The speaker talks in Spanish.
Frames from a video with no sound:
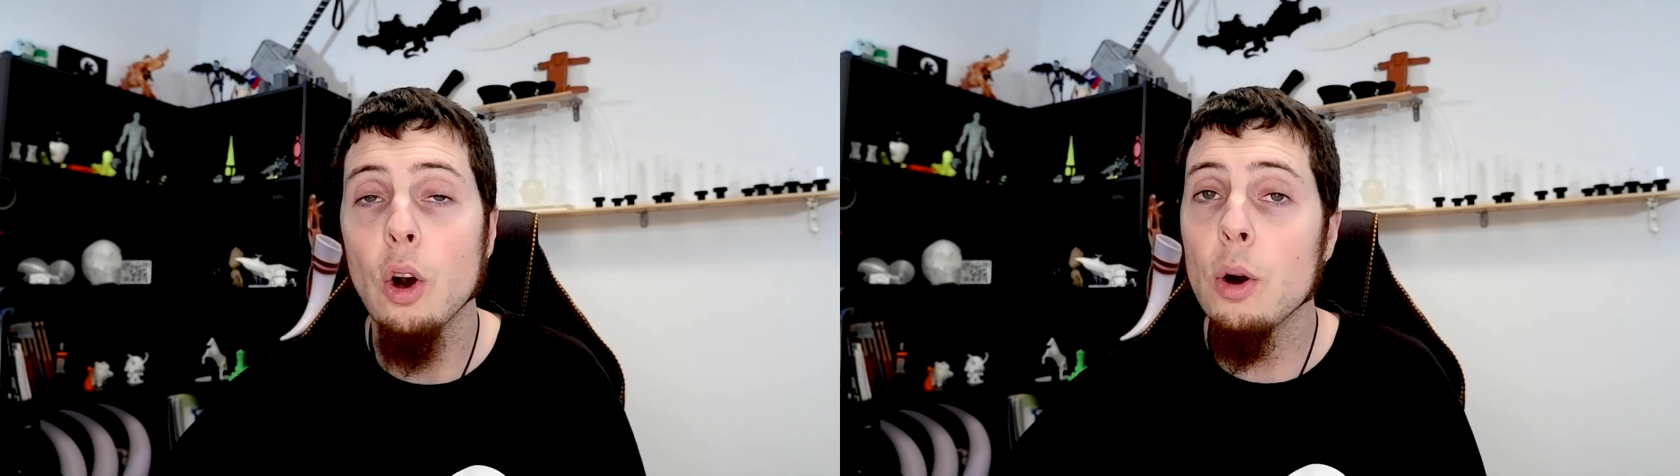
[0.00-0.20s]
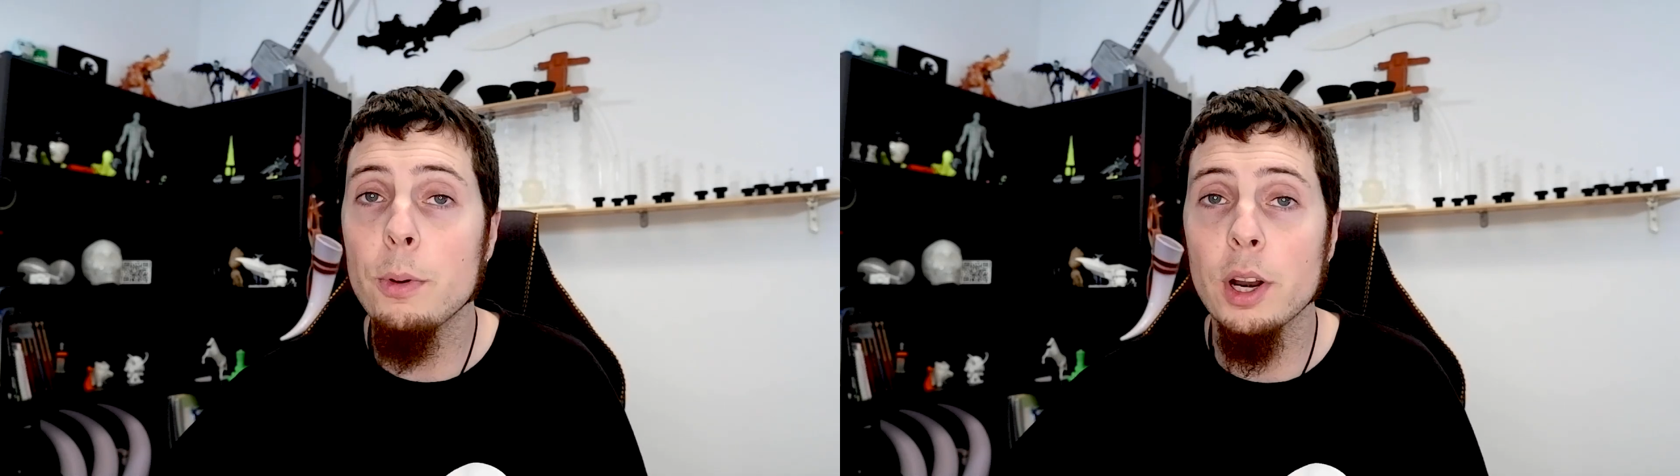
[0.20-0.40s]

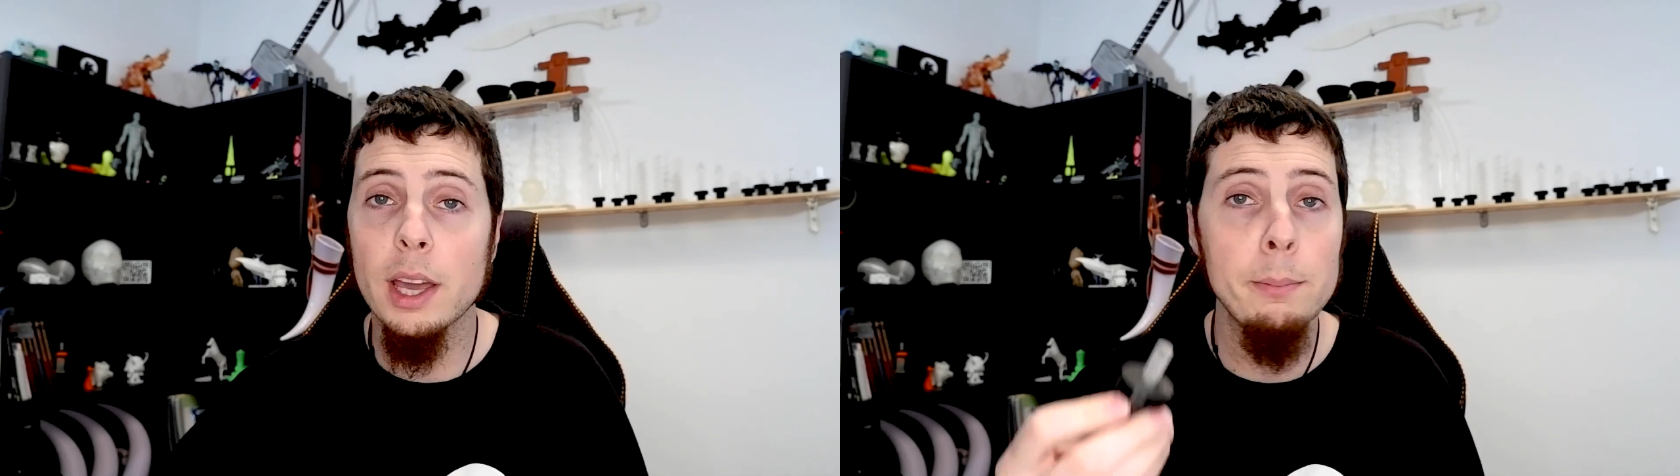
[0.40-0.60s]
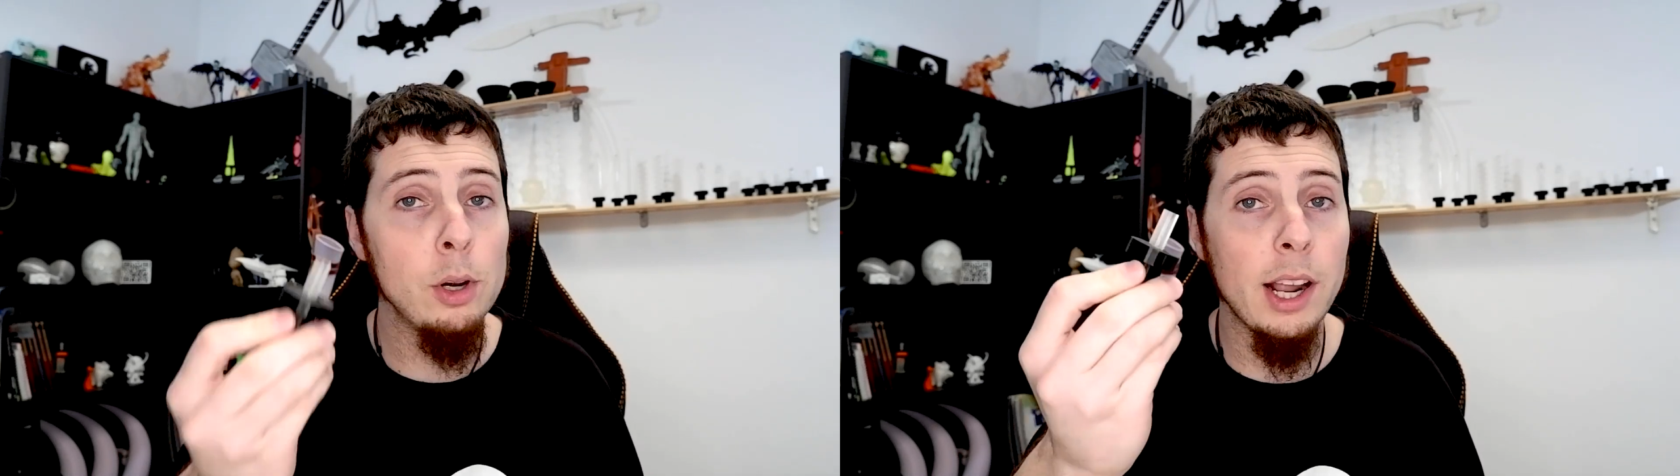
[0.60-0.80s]
o por
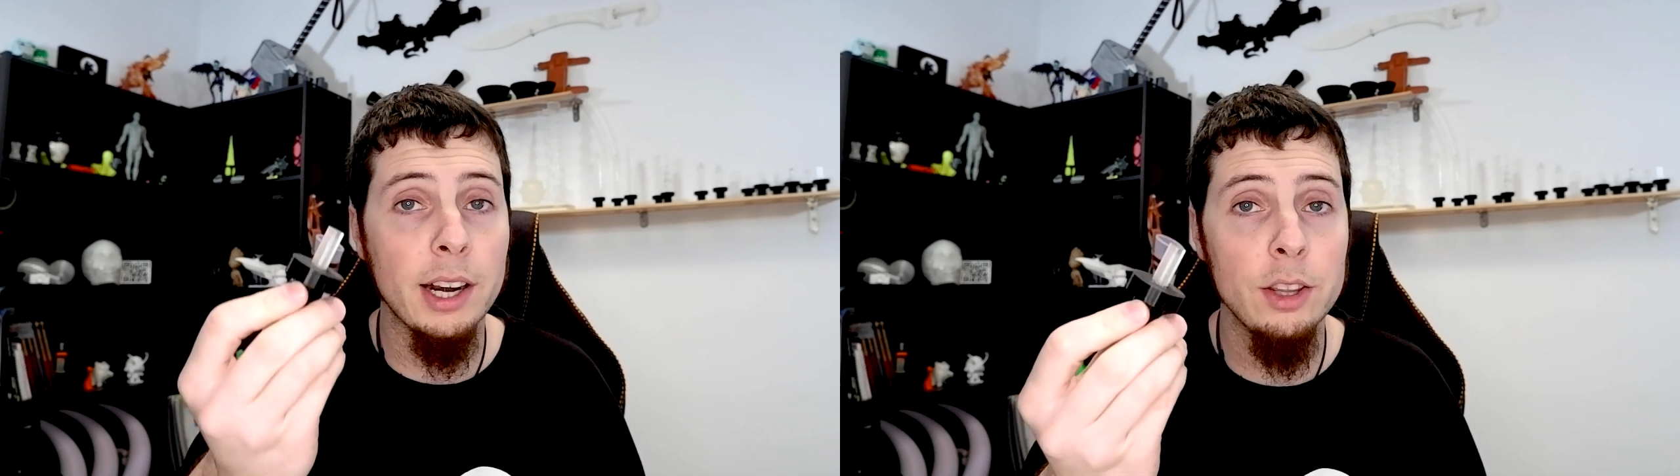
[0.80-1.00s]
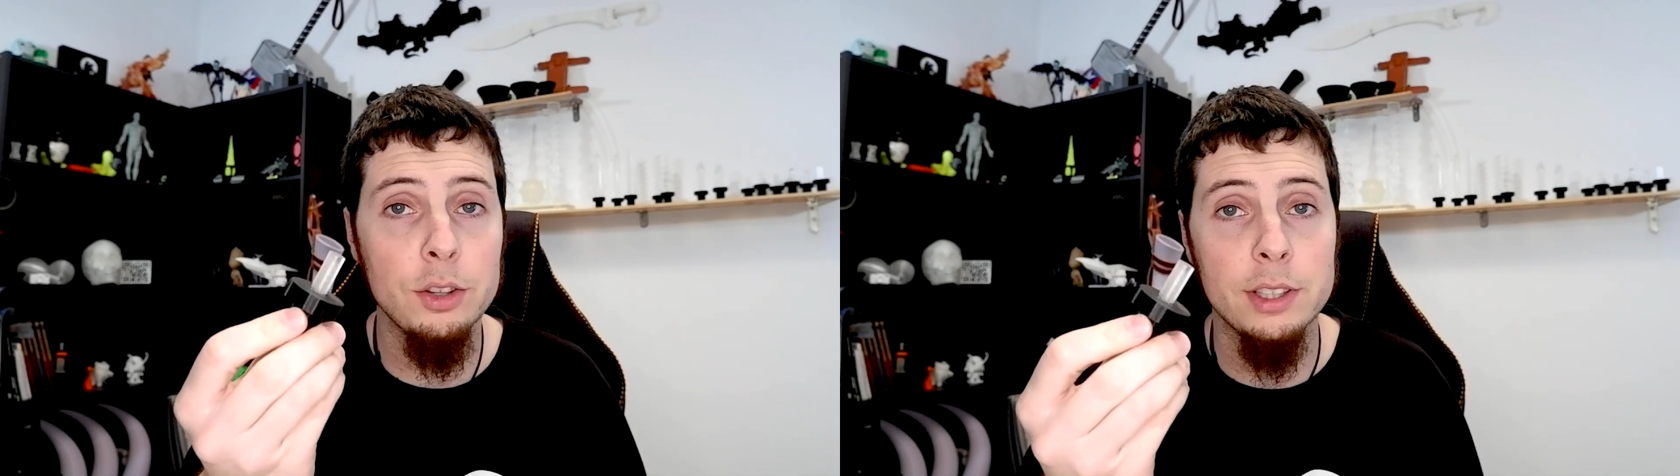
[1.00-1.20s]
ejemplo la
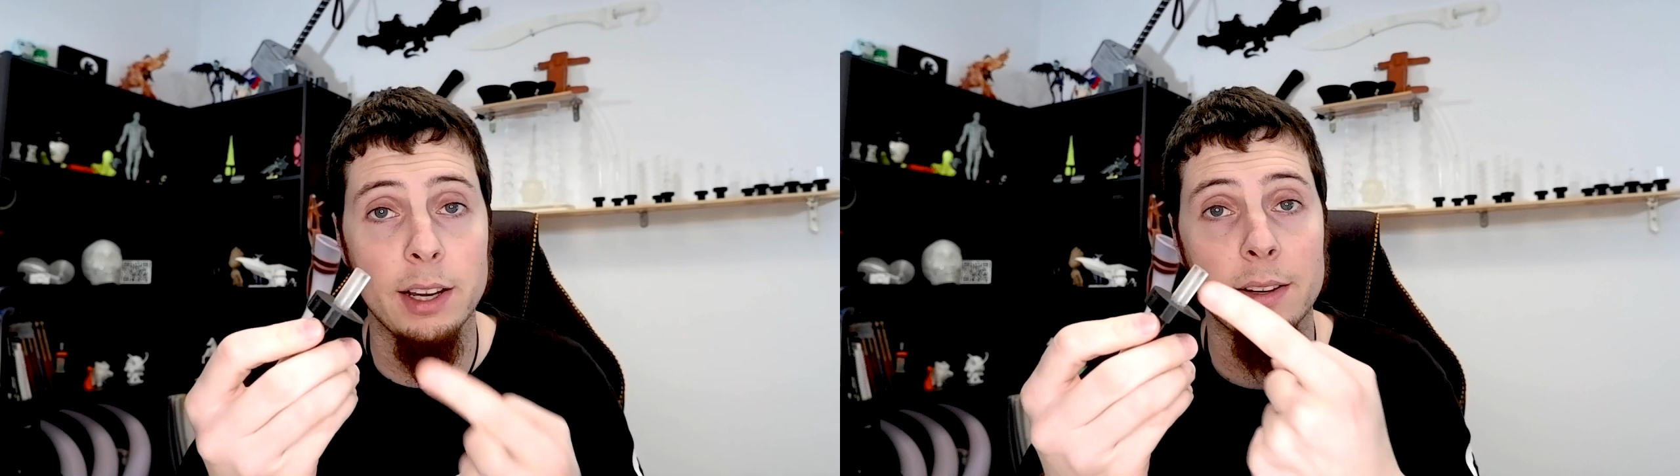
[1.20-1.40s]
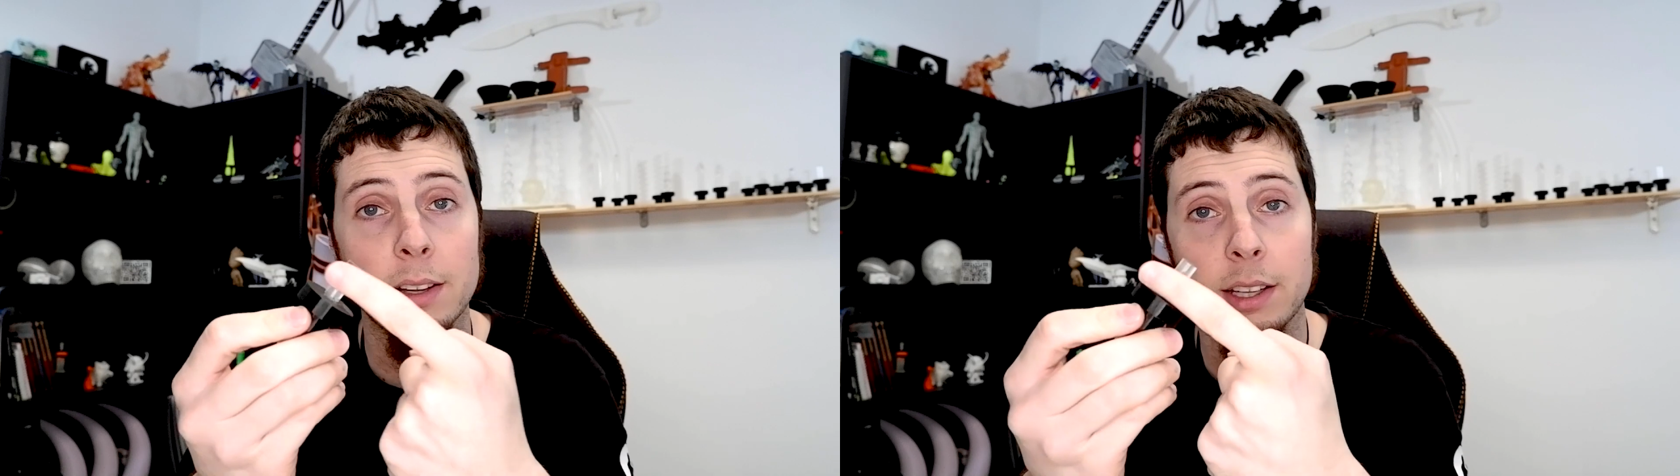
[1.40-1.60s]

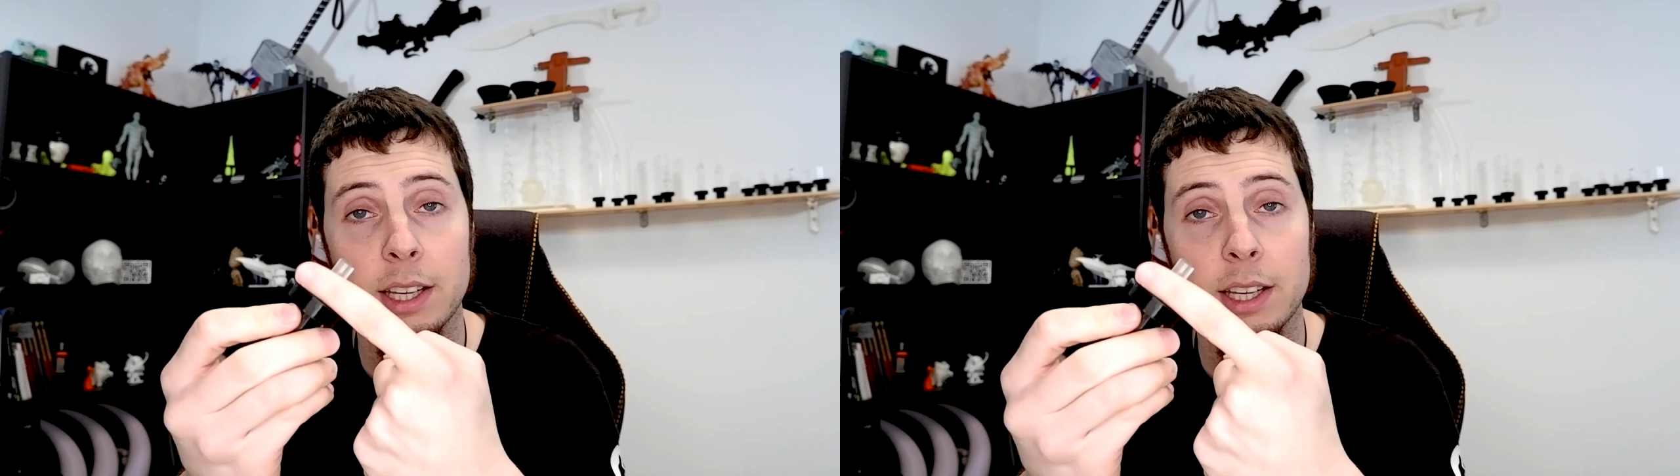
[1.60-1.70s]
redonda,